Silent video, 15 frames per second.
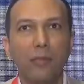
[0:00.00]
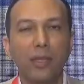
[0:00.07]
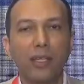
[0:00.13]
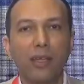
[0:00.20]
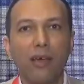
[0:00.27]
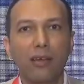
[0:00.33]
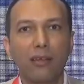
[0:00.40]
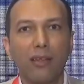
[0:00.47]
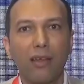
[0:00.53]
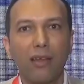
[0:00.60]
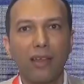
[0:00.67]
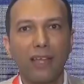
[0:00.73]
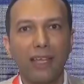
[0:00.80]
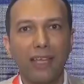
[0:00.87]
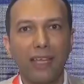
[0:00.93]
النهارده
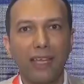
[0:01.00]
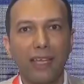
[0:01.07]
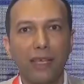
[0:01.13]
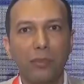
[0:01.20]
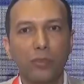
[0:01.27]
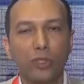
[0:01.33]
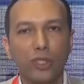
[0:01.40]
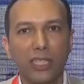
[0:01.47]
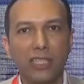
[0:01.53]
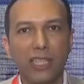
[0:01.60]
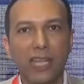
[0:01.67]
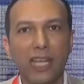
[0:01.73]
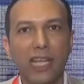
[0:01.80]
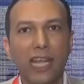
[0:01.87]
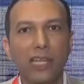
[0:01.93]
آه، بيسعدني ان
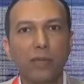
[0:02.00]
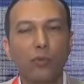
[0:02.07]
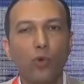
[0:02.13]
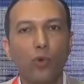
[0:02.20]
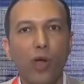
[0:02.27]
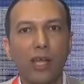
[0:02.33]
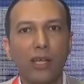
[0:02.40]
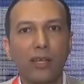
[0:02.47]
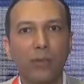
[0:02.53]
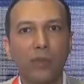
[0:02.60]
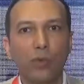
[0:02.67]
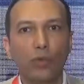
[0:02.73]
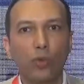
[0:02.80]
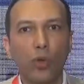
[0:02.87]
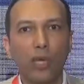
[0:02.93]
انا اكلمكم عن
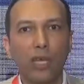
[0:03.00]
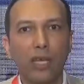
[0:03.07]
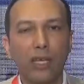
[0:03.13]
موضوع